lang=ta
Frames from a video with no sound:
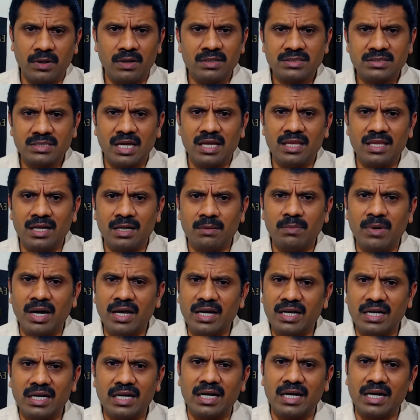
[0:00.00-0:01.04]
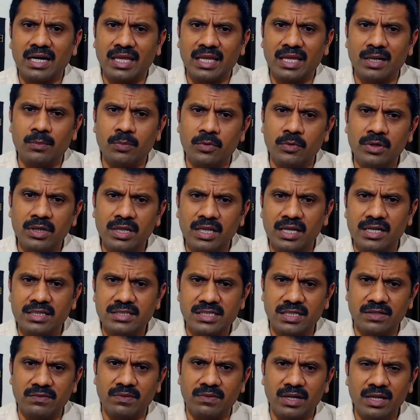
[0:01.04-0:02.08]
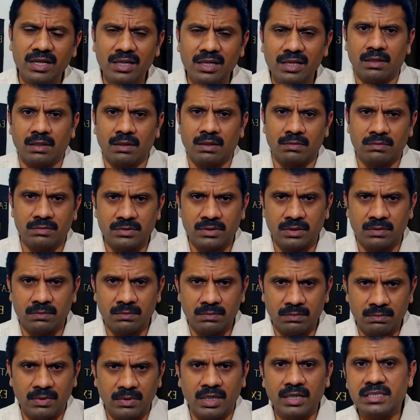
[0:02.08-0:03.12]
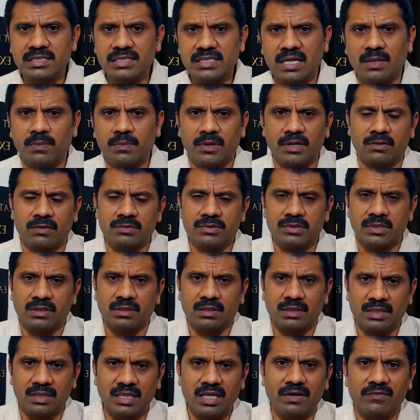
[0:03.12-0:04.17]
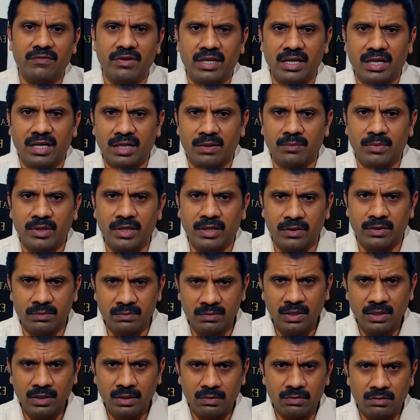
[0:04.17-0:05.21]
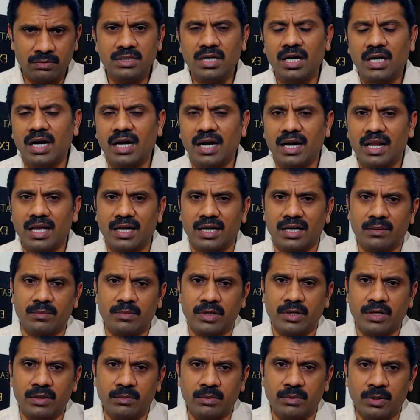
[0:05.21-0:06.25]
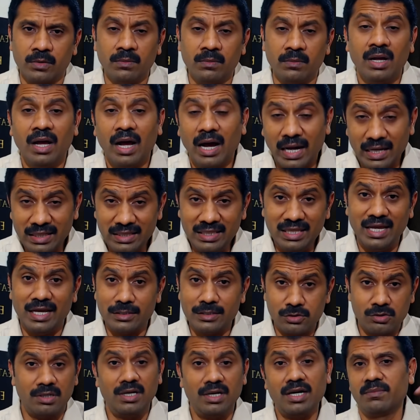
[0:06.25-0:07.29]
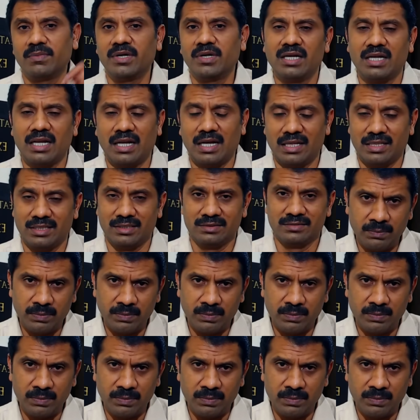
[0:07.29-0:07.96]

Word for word: சாதாரண மார்க்கெட்டில் கிடைக்கிற பொண்ணு அரிசியை விட கொஞ்சம் மென்று சாப்பிட்ற கொஞ்சம் இதாகவே இருக்கிற மாதிரியும் கொஞ்சம் ஹார்டாக இருக்கிற மாதிரியும் இருக்கும் அது ஆக்சுவலாக நமக்கு நல்லது